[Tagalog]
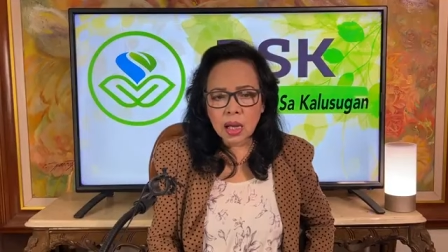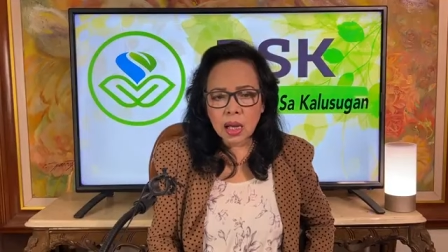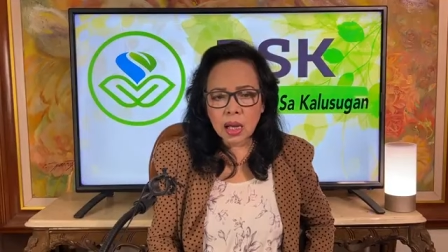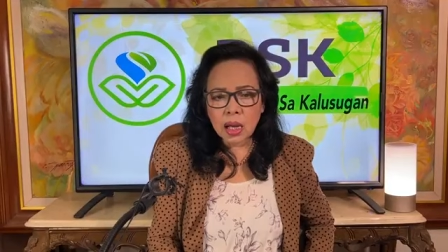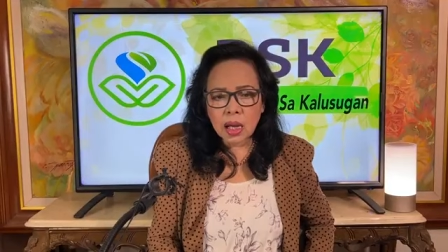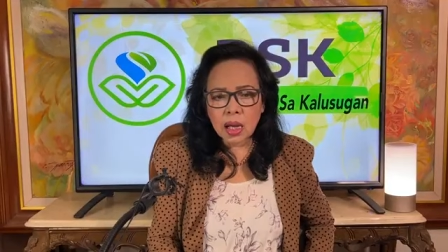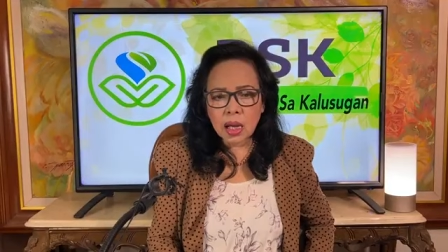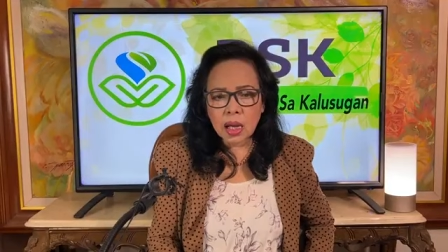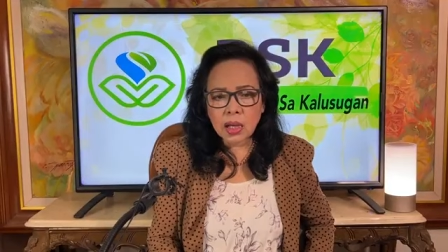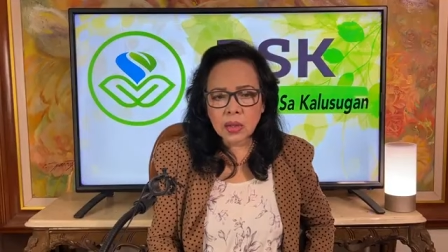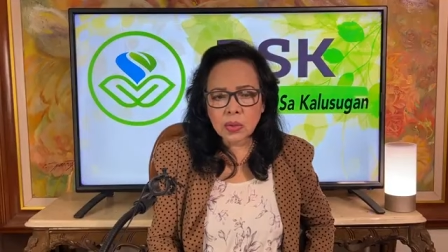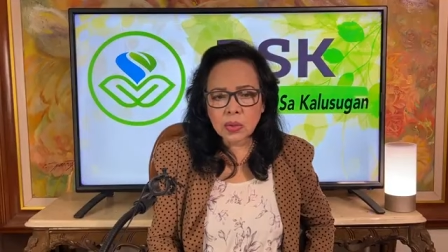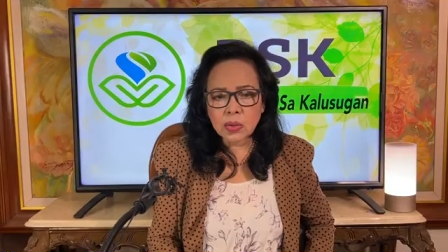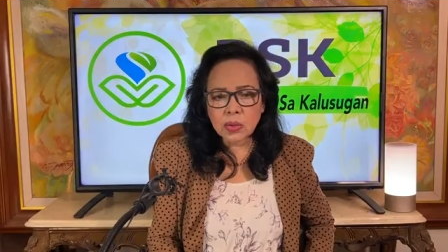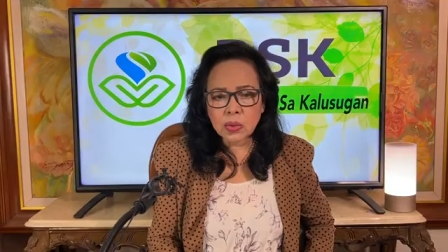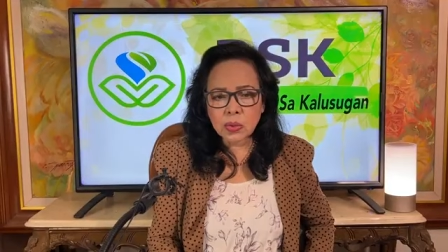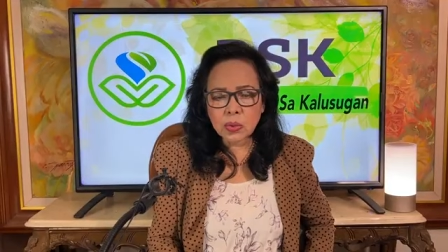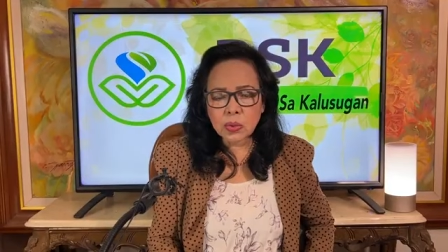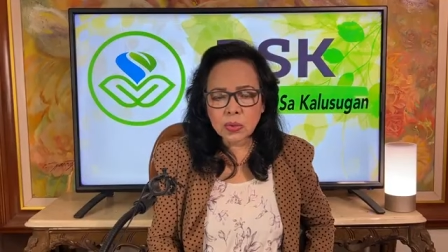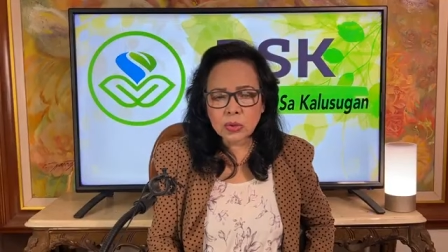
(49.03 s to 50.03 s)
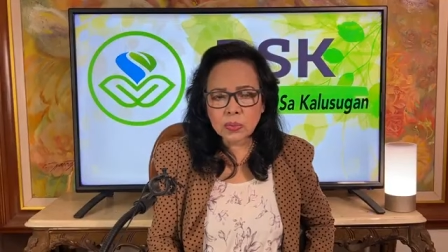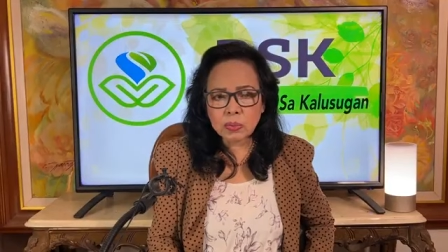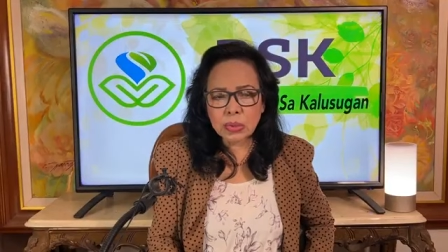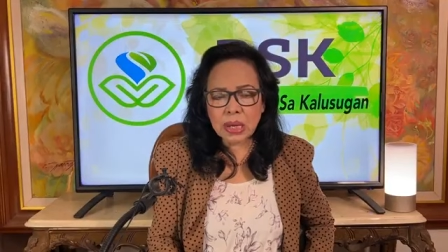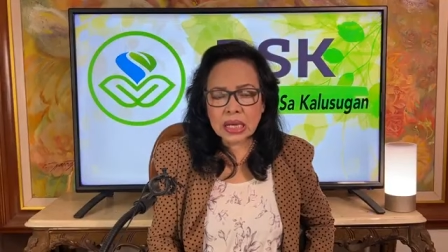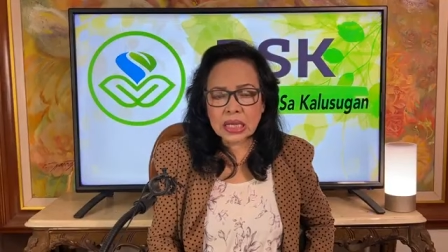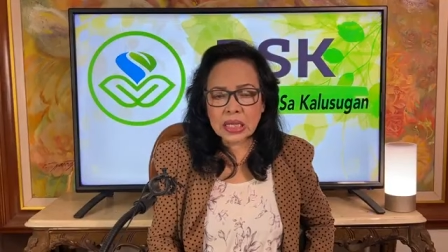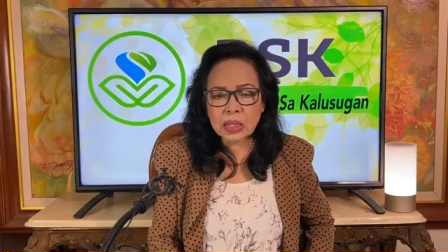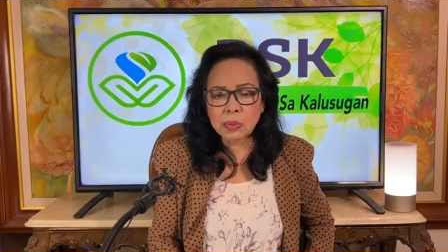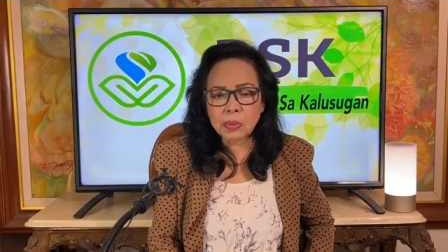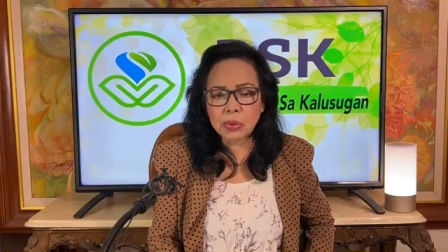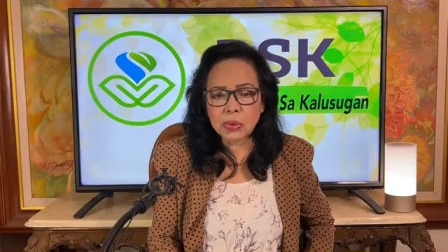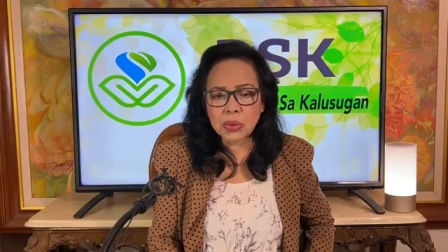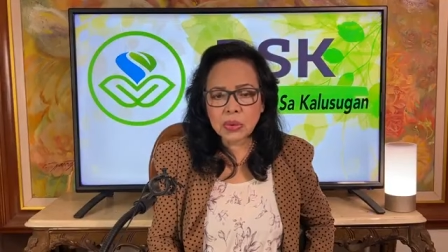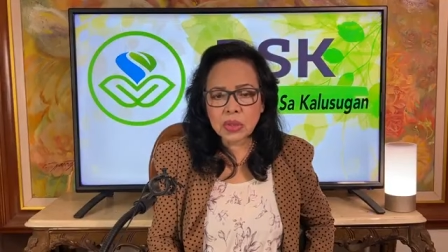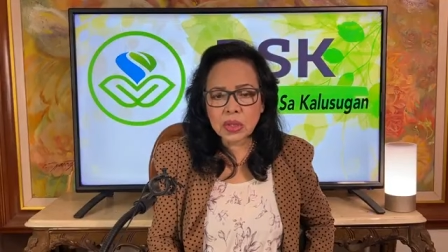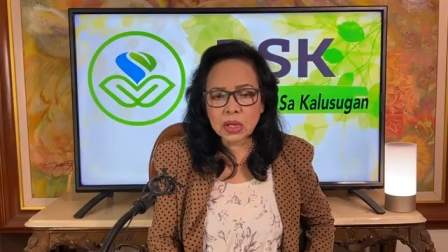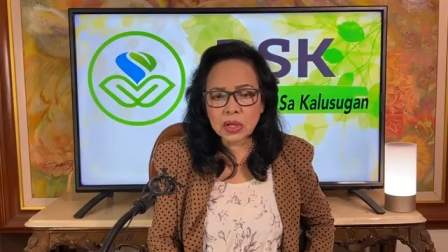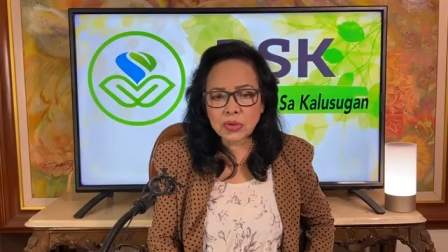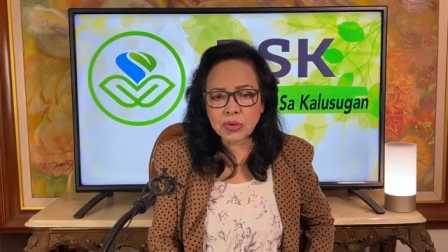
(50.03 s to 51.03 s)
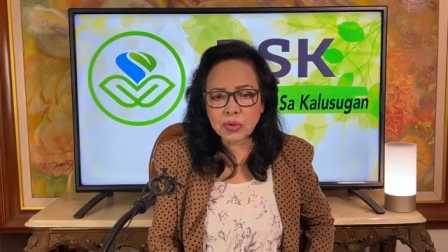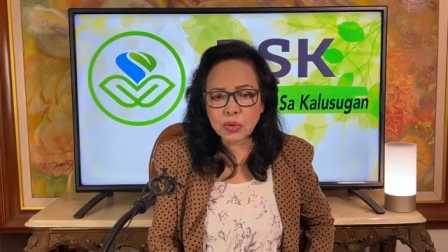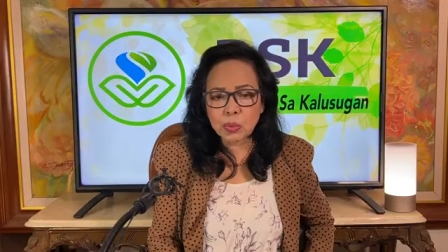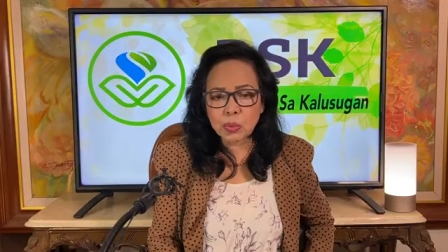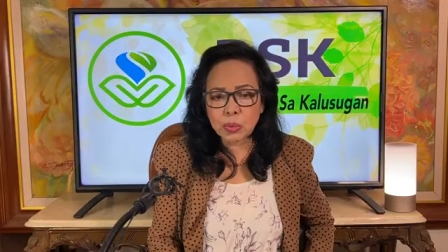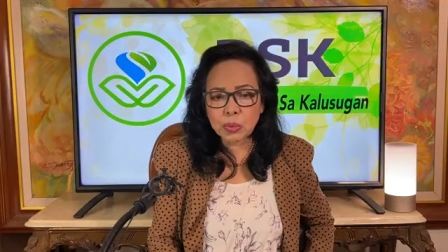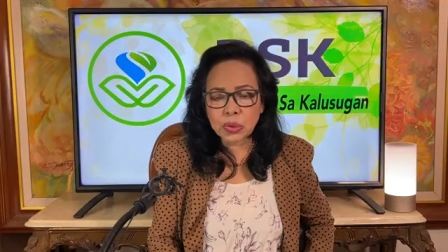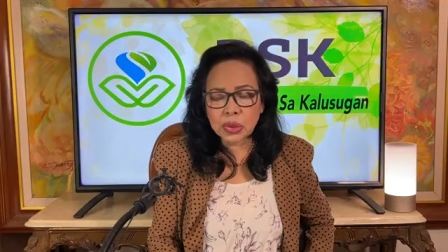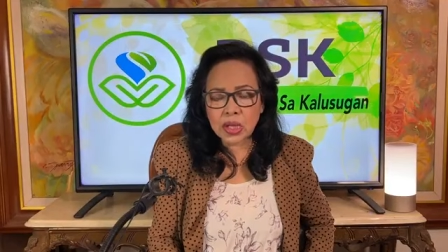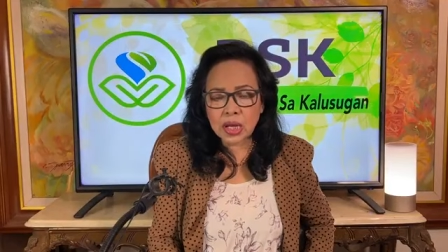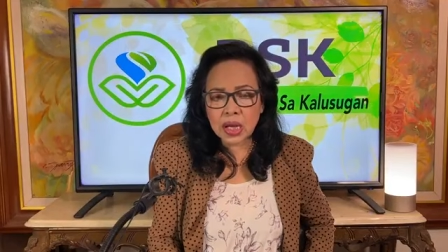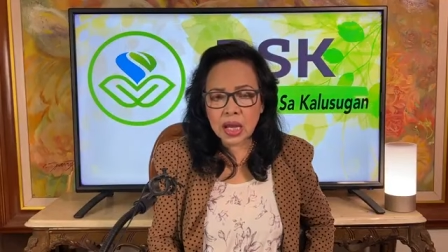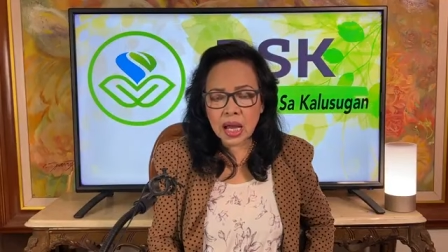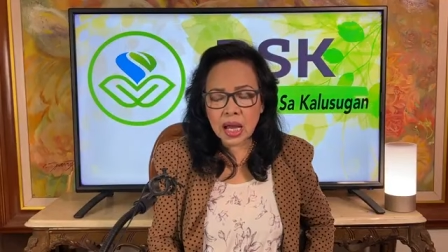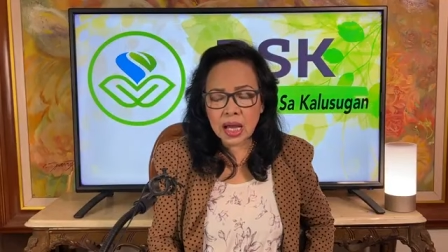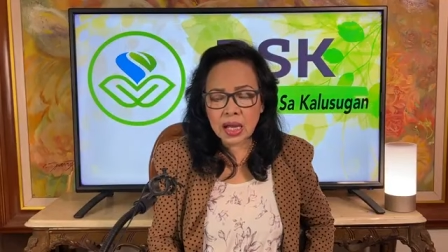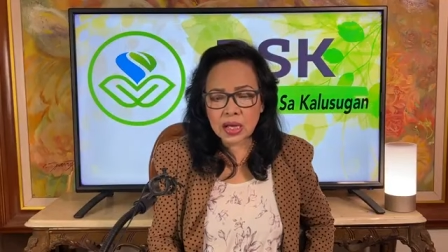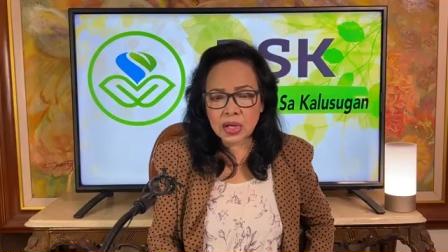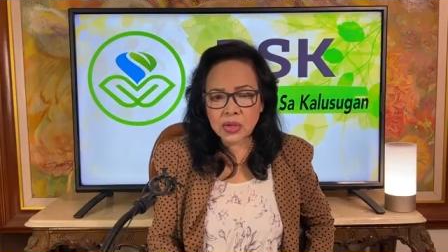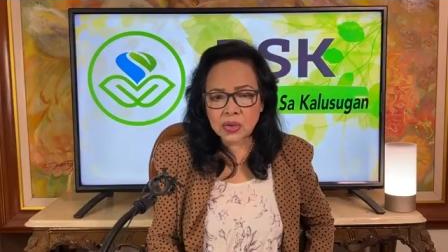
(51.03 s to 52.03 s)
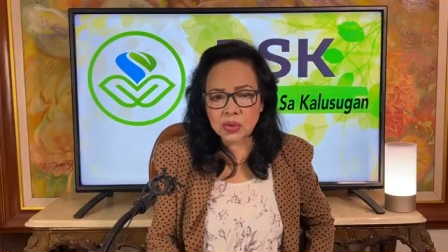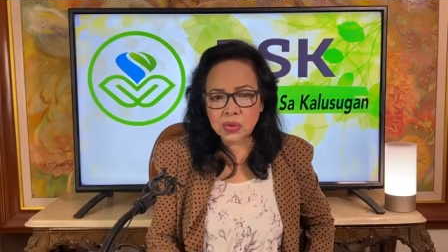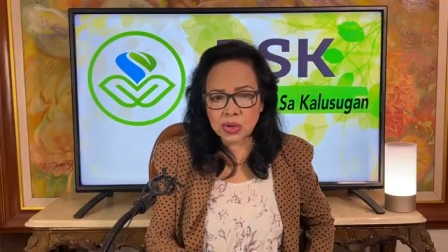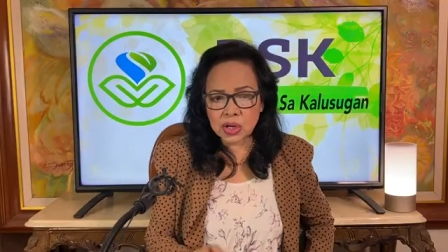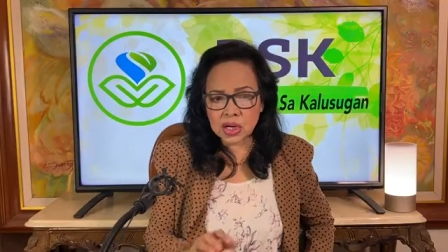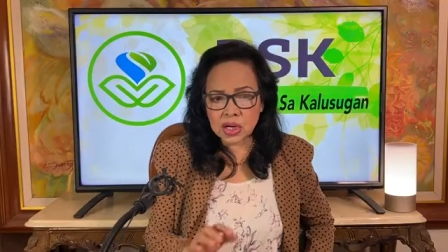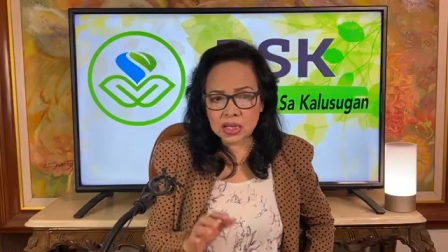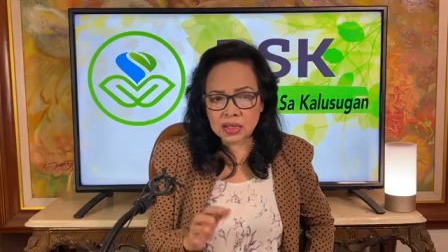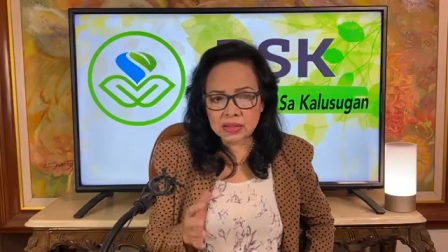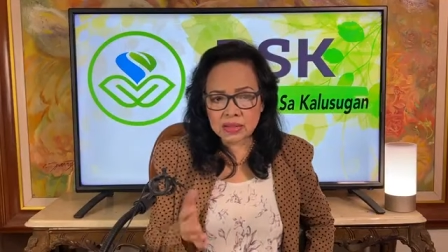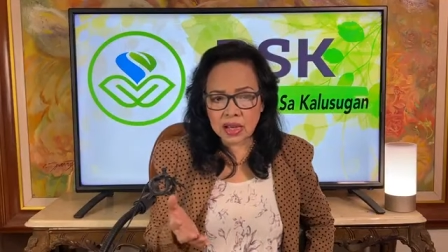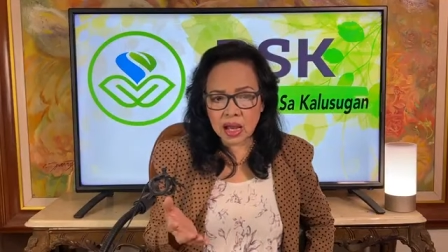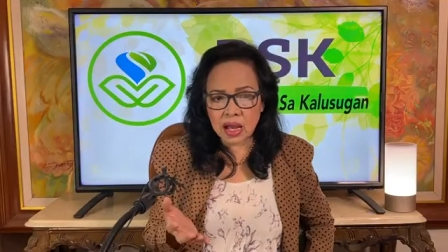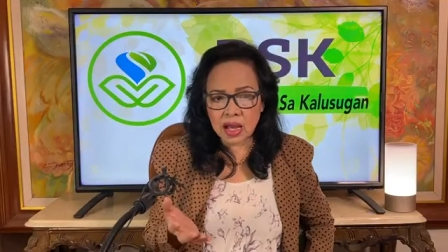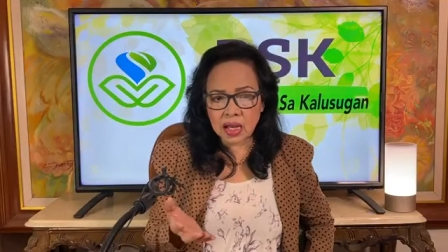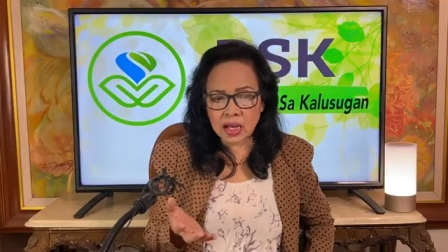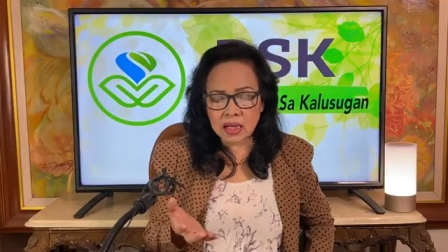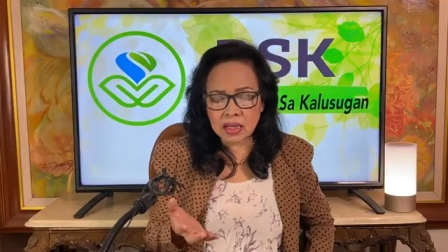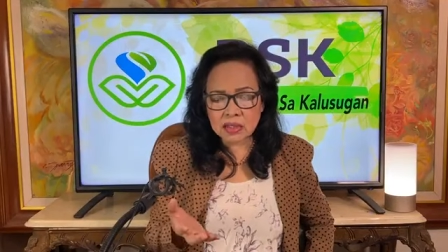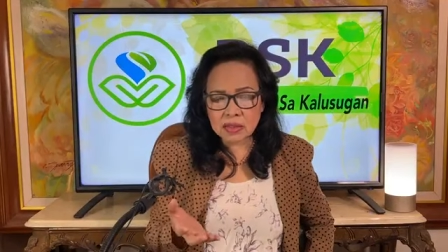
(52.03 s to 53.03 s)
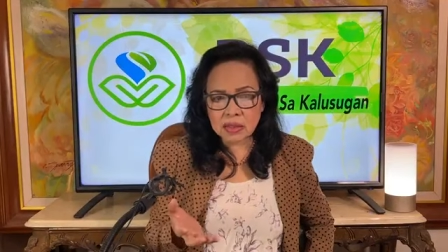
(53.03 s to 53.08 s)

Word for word: uh, ano yung palibot ng supot ng hangin, yung air sac,